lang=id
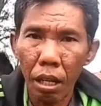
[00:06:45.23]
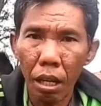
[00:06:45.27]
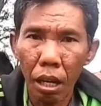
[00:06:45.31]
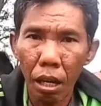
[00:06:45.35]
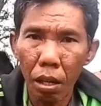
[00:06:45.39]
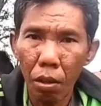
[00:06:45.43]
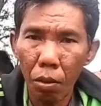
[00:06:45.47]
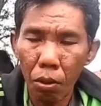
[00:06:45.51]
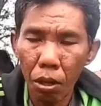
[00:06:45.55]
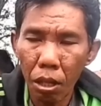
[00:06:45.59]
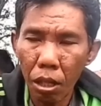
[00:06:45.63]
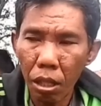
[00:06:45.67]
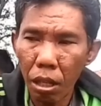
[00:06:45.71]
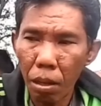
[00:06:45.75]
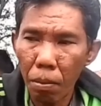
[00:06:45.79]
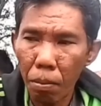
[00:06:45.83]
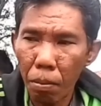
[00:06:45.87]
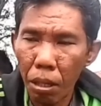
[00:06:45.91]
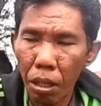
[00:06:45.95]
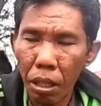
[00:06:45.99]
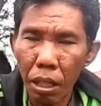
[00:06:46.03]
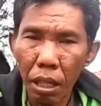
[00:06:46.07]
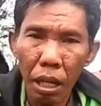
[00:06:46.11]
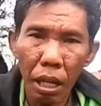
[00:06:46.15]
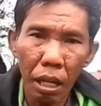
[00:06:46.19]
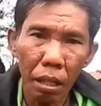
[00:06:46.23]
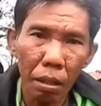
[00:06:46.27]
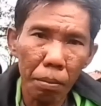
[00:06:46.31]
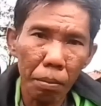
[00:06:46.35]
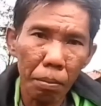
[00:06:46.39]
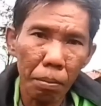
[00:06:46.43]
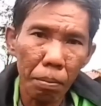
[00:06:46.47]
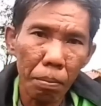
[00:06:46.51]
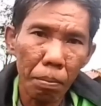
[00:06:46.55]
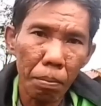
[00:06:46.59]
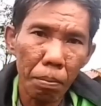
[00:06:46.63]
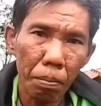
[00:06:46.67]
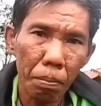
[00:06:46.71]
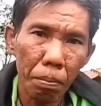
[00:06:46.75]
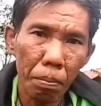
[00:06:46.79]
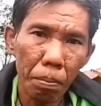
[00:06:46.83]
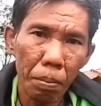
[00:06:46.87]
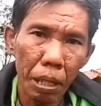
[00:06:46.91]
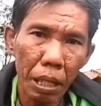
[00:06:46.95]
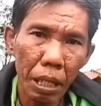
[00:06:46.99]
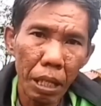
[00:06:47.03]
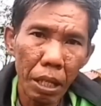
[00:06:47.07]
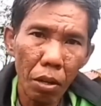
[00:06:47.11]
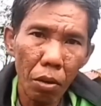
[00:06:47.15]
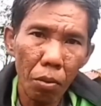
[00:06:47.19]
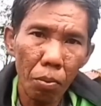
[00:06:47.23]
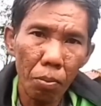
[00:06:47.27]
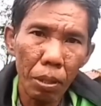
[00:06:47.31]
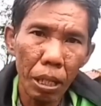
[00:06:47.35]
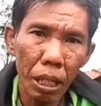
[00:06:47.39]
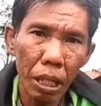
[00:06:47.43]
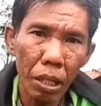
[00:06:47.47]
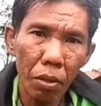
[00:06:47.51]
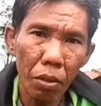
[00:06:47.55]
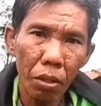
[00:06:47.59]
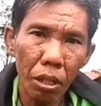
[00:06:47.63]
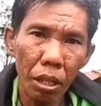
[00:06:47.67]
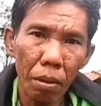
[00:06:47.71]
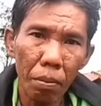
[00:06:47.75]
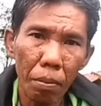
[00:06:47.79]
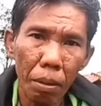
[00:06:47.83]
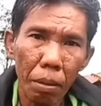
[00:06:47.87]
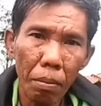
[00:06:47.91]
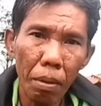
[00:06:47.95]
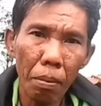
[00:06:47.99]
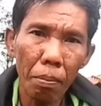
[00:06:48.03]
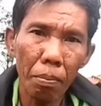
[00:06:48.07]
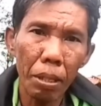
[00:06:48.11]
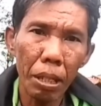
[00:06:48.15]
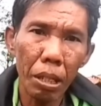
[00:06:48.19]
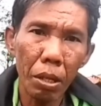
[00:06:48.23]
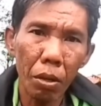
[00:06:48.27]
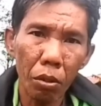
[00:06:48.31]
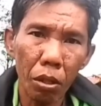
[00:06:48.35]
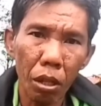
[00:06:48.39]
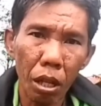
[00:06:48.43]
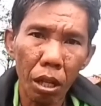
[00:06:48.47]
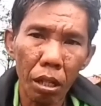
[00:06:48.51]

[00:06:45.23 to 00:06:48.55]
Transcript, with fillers: kalau kita melihat video-video yang memang video